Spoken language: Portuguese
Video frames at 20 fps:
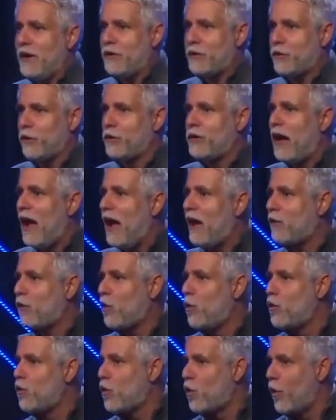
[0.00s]
para
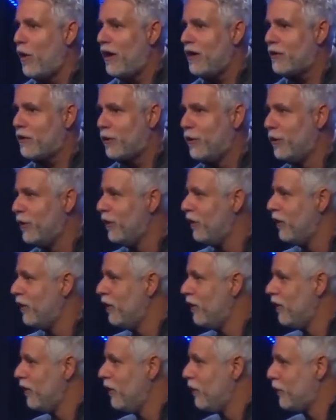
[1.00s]
estudar com quantos
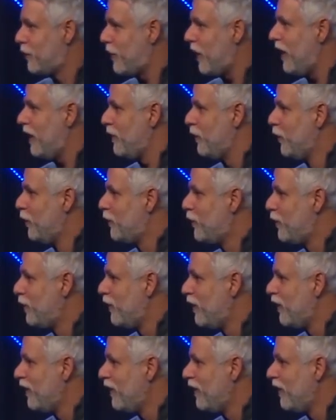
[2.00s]
anos?
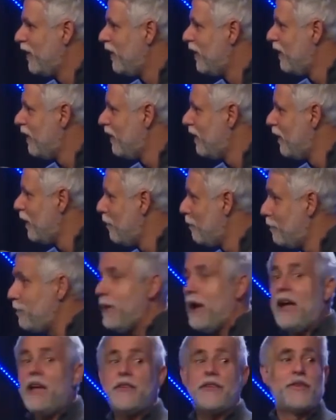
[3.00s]

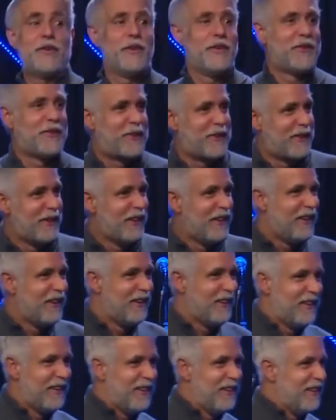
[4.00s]
Meses. Meses.
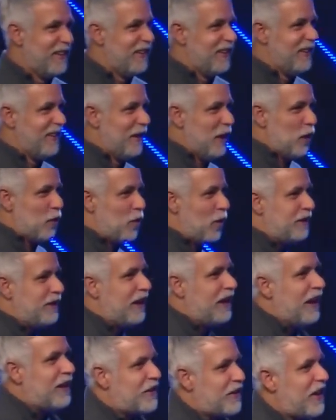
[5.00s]

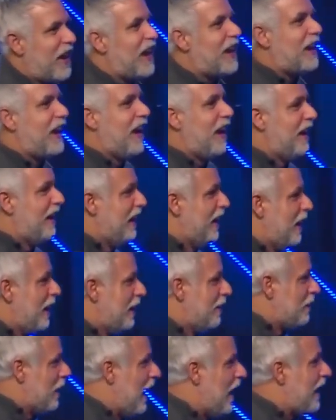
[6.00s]
Quando ela chega
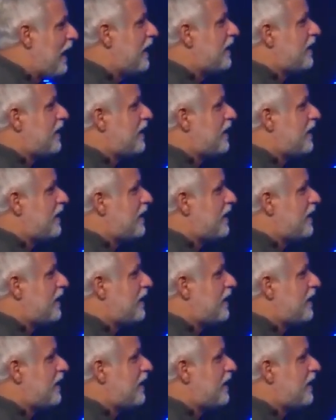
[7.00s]
a